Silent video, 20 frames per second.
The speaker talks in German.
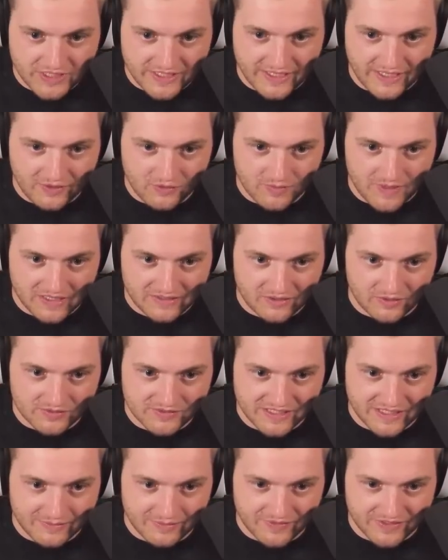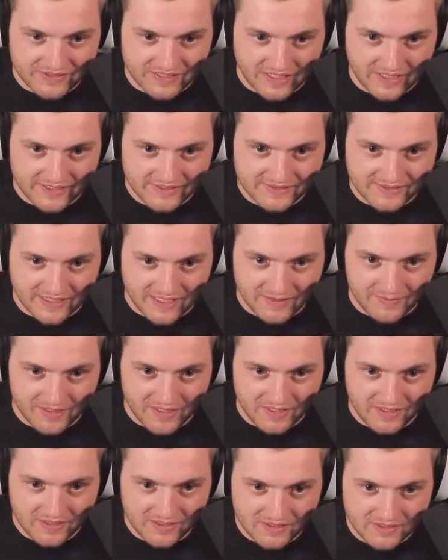schnell her, Romatra und Sebo, wir zeigen es dir
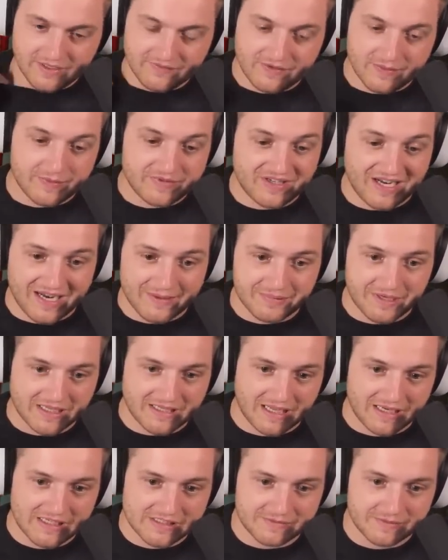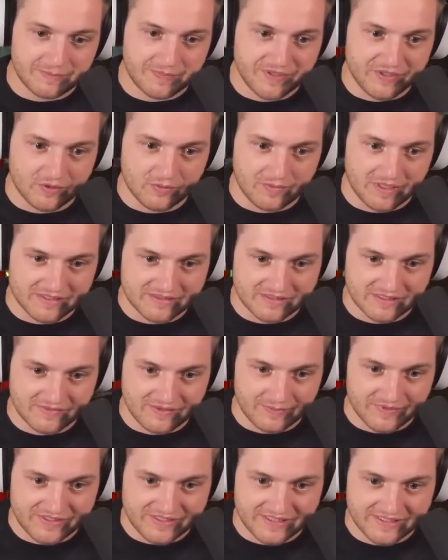einmal. Wir betreiben gerade alles mit Biomasse. Wir
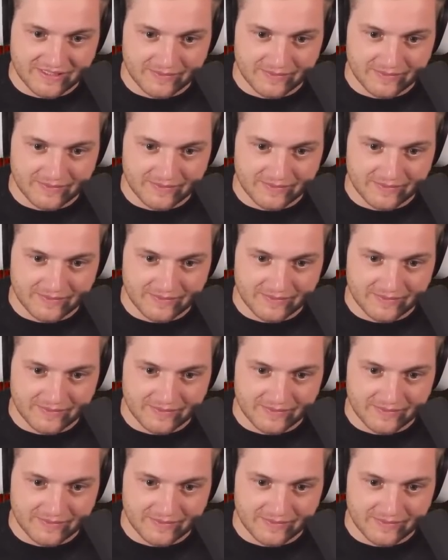haben jetzt die